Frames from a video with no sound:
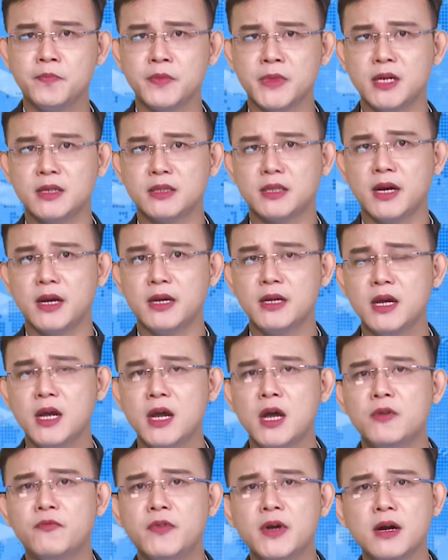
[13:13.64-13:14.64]
Như thế,
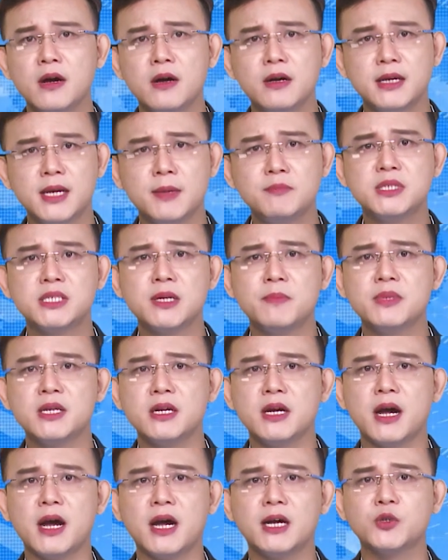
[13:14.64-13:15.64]
với hơn 500
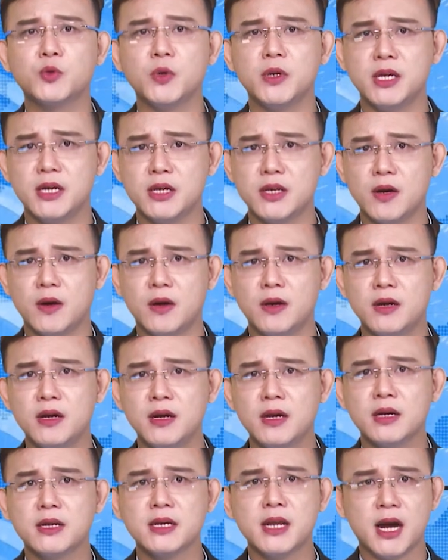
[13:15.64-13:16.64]
dự án thủy điện nhỏ
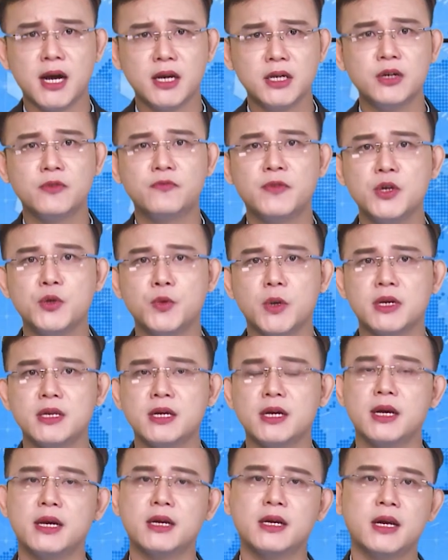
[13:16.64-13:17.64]
đã được phê duyệt
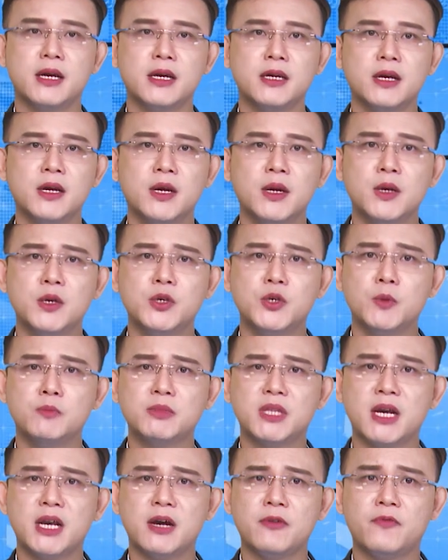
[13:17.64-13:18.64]
như hiện nay,
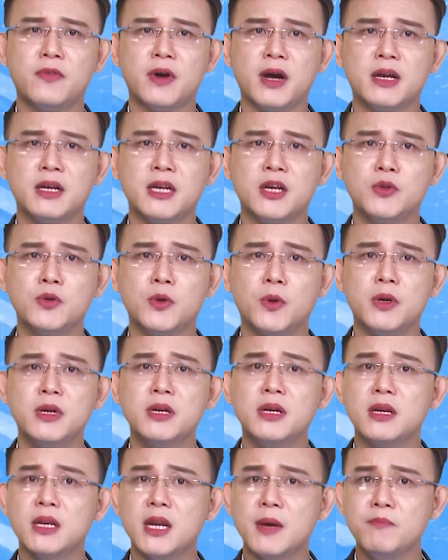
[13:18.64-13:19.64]
chúng ta đã phải đánh đổi
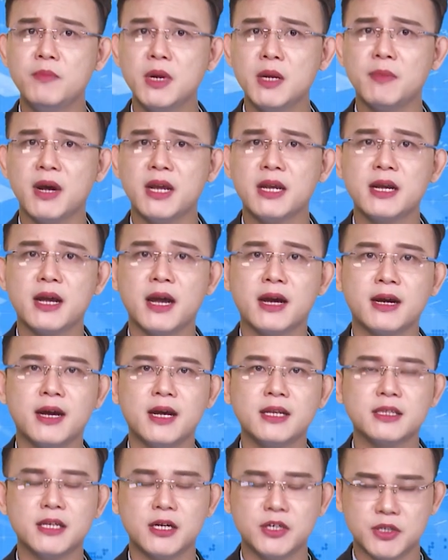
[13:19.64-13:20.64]
57.000
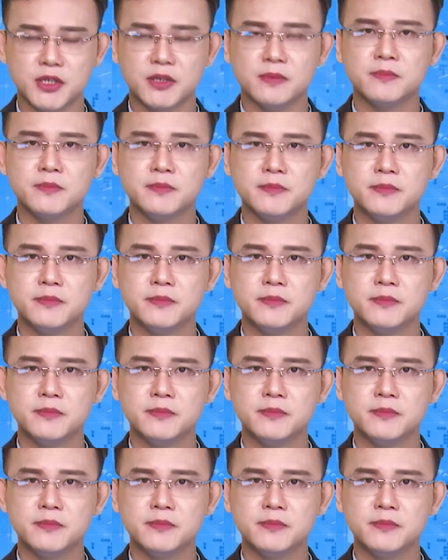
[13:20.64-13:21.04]
hecta rừng.